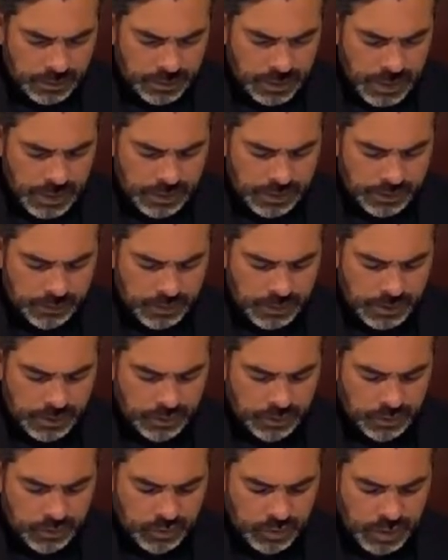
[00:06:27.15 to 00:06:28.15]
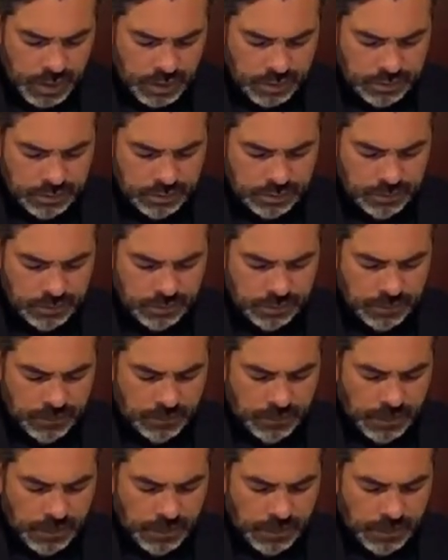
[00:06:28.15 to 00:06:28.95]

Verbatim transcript: y al Espíritu Santo,